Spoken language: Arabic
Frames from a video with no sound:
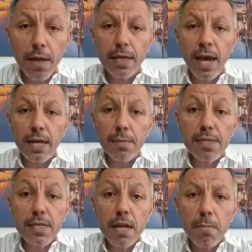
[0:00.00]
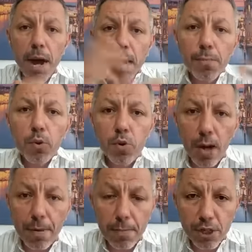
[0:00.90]
يعني بتصير مغموره
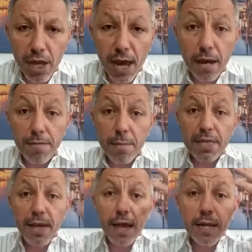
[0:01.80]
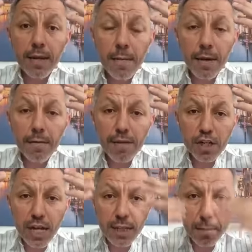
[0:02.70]
بالمشاعر فبالتالي
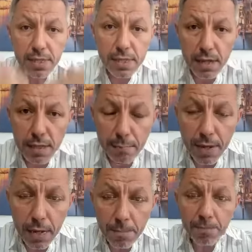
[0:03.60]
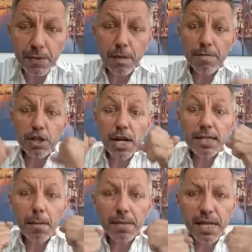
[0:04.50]
فجاه بتصير تبكي
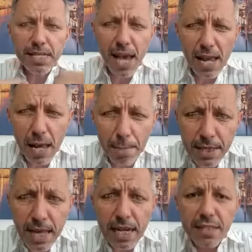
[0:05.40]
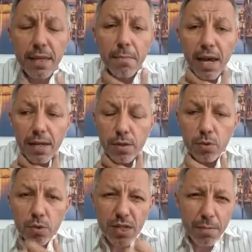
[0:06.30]
فجأة بتحس حالها متنكدة
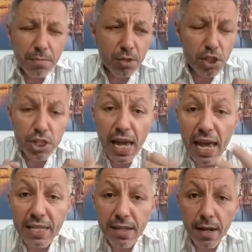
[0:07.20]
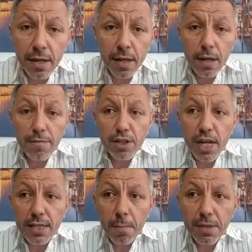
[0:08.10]
مخنوقة مش قادرة
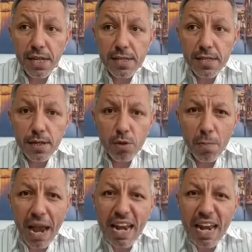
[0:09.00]
فجأة بتحس إنه ما